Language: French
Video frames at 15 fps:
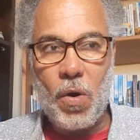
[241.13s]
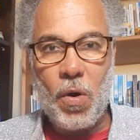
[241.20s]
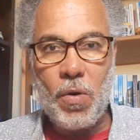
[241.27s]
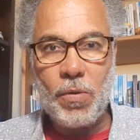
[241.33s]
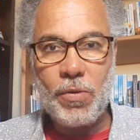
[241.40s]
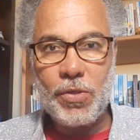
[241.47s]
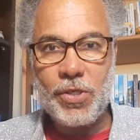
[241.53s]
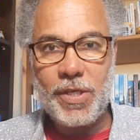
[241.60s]

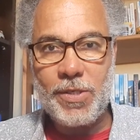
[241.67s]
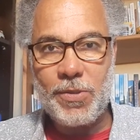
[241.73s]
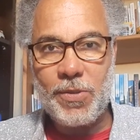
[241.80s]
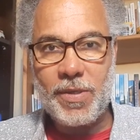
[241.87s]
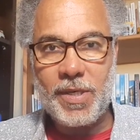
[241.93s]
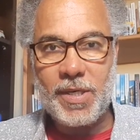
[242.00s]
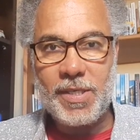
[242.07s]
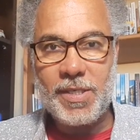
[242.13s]
en
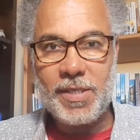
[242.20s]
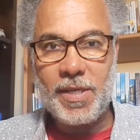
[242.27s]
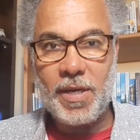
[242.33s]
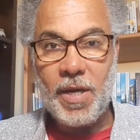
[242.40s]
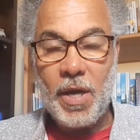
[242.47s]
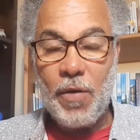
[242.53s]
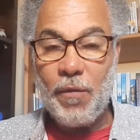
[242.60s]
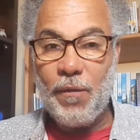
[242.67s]
Jésus-Christ,
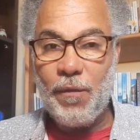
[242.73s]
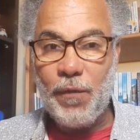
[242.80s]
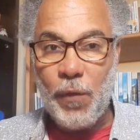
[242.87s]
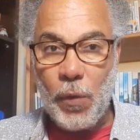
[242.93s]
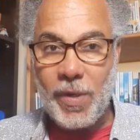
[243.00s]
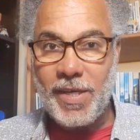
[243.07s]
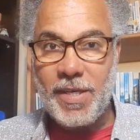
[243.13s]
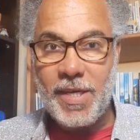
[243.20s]

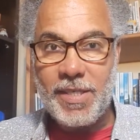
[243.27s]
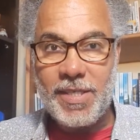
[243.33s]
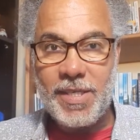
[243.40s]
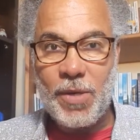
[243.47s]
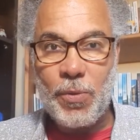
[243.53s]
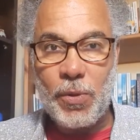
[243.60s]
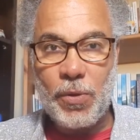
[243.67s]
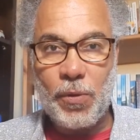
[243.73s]
vous qui
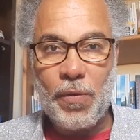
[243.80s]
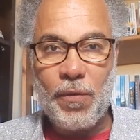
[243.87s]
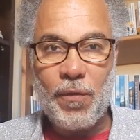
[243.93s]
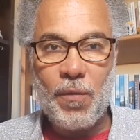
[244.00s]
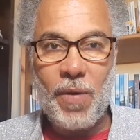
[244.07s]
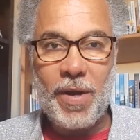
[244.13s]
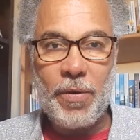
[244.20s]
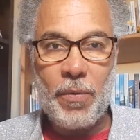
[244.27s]
étiez
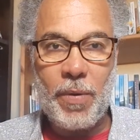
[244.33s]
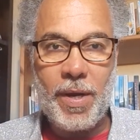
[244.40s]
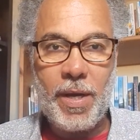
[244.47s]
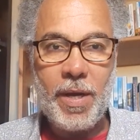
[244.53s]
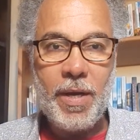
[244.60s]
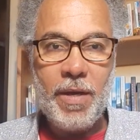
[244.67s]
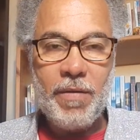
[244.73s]
autrefois loin,